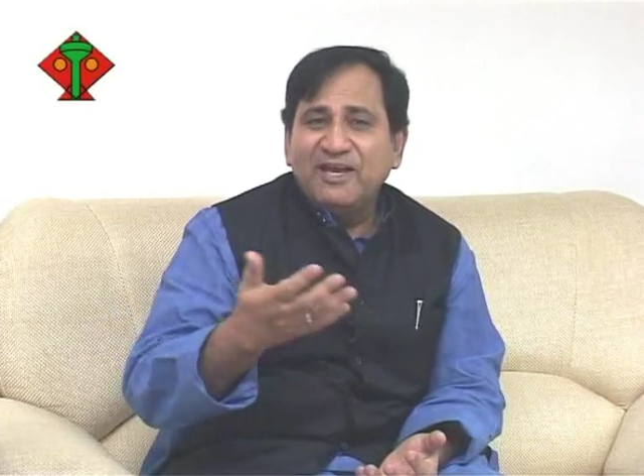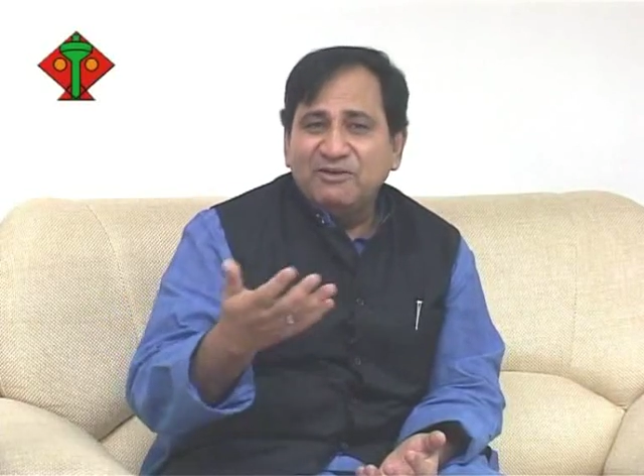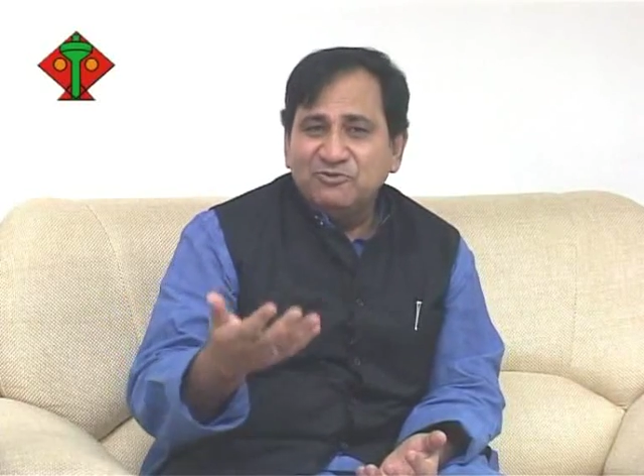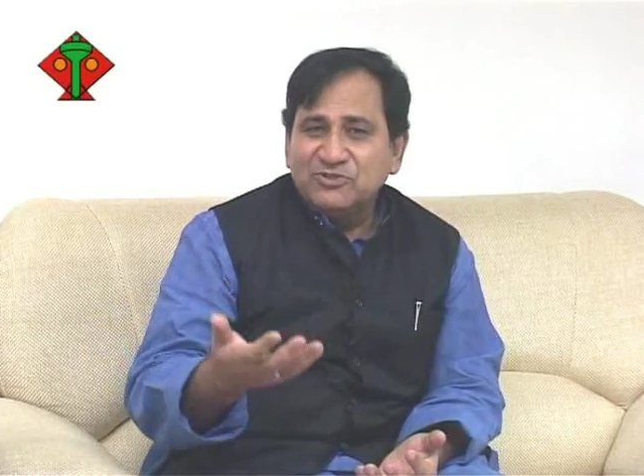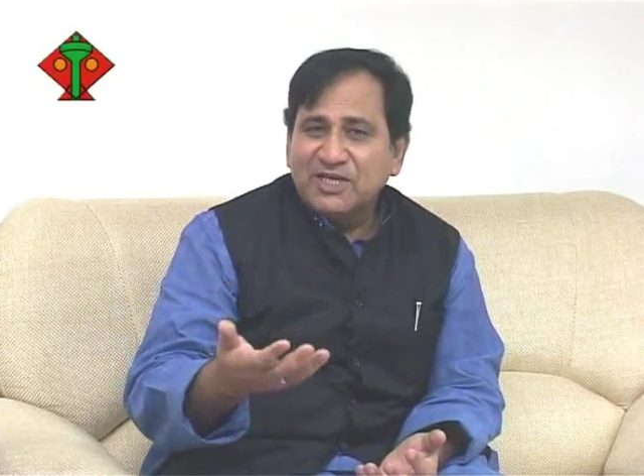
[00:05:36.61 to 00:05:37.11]

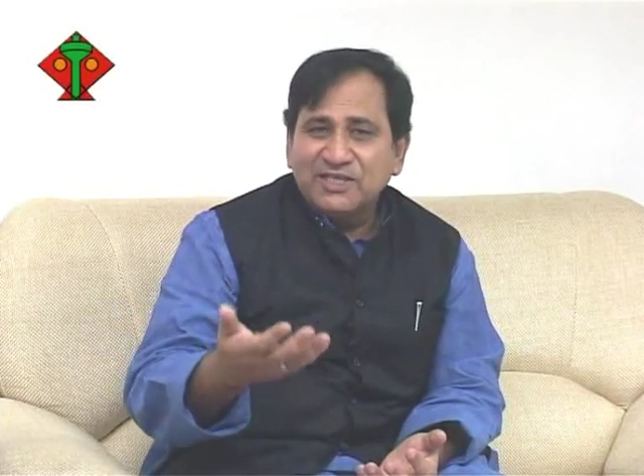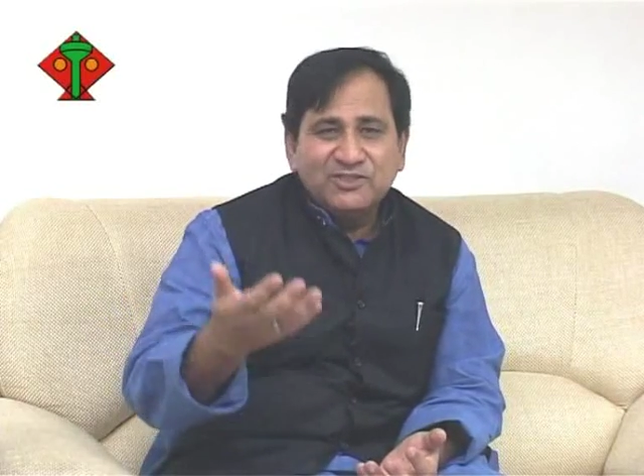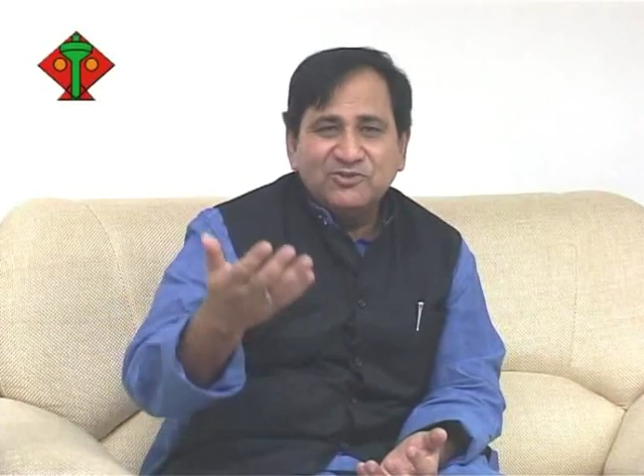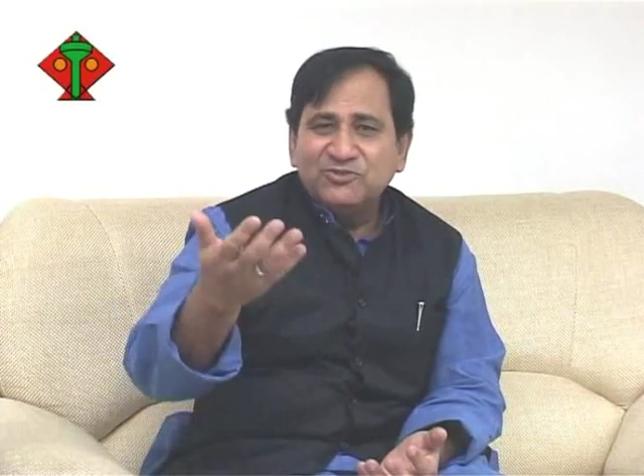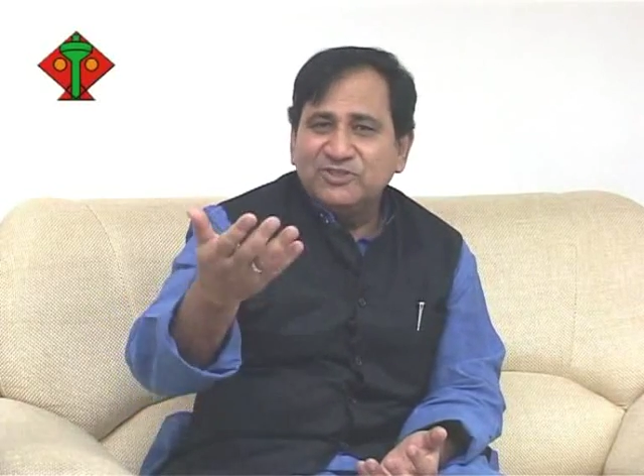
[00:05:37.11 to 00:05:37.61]
वैल्यूज का
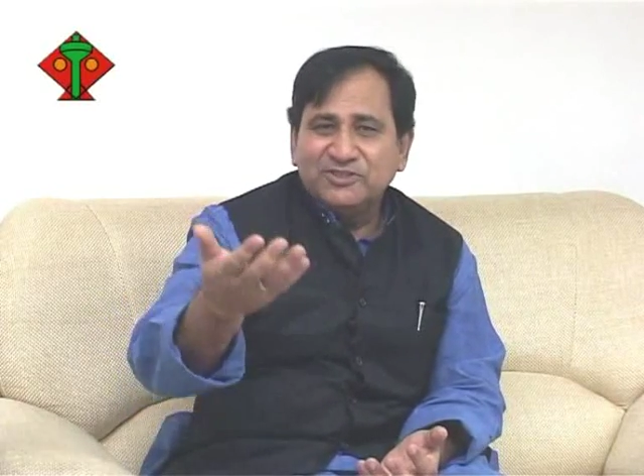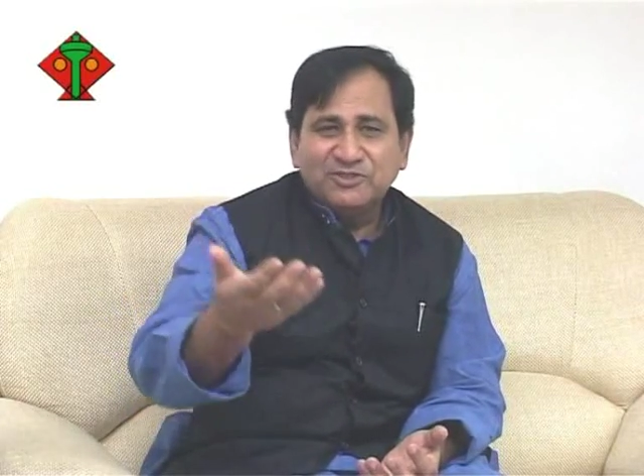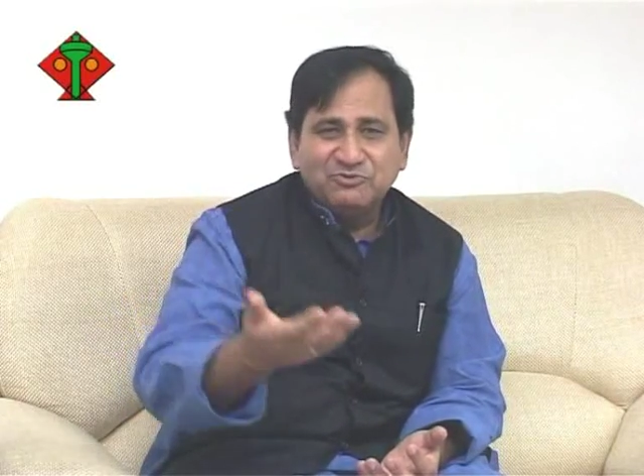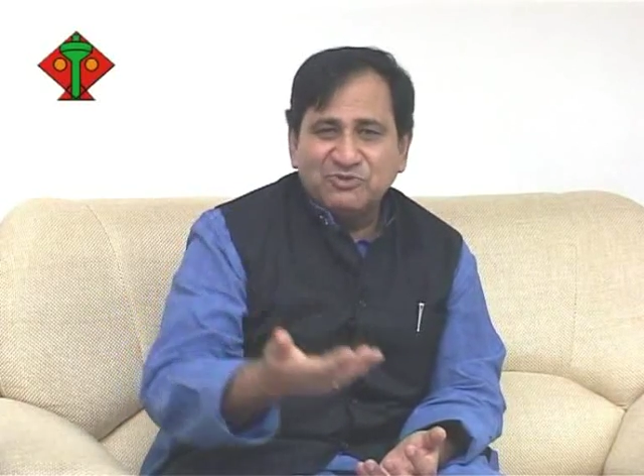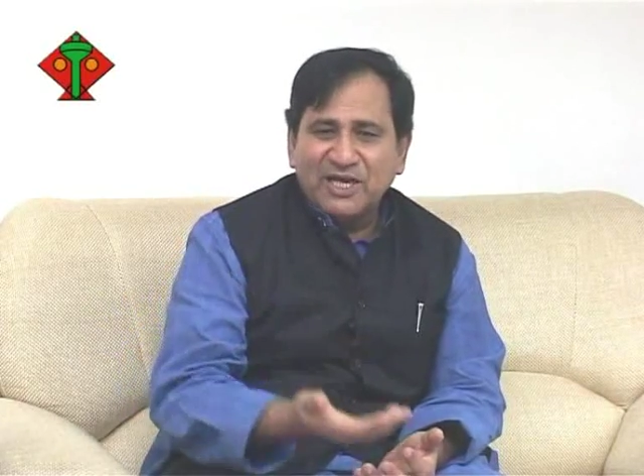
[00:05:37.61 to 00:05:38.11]

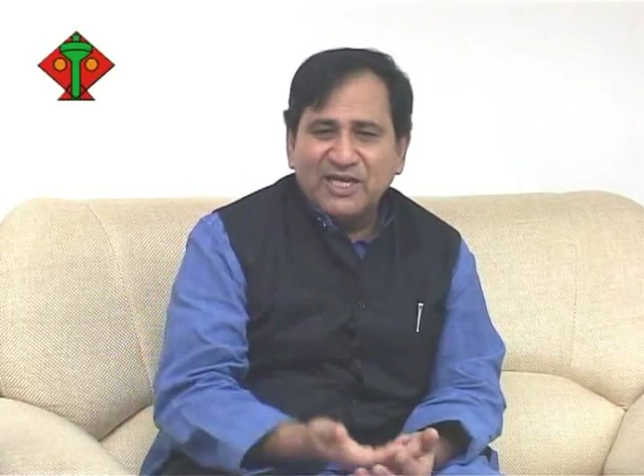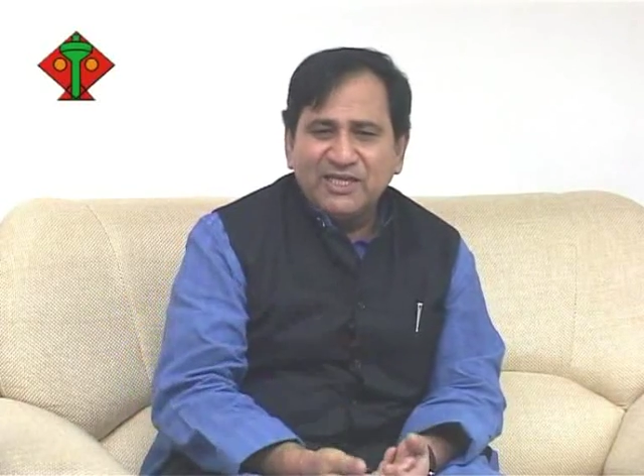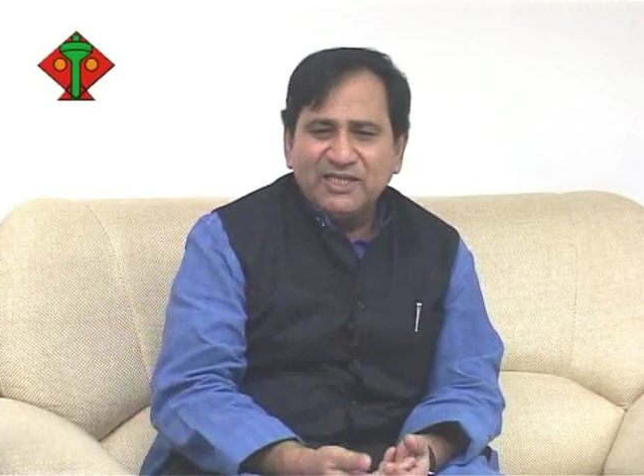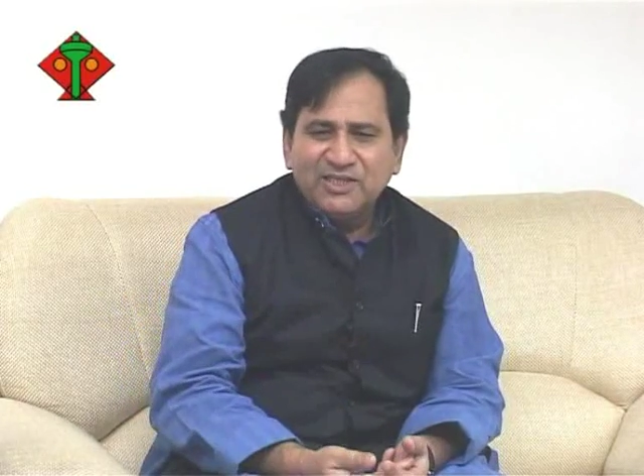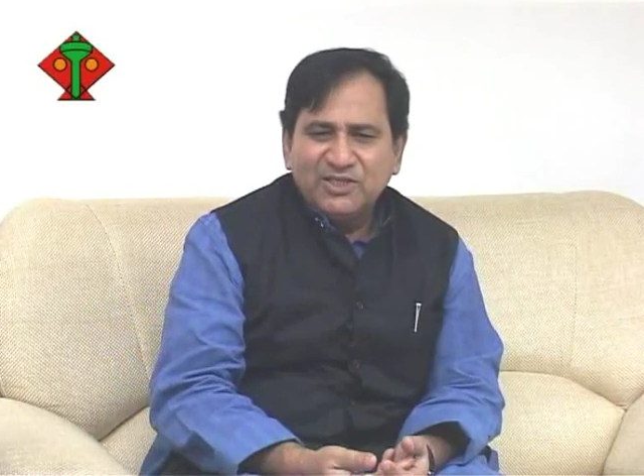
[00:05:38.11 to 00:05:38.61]
डिटोरिएशन हुआ है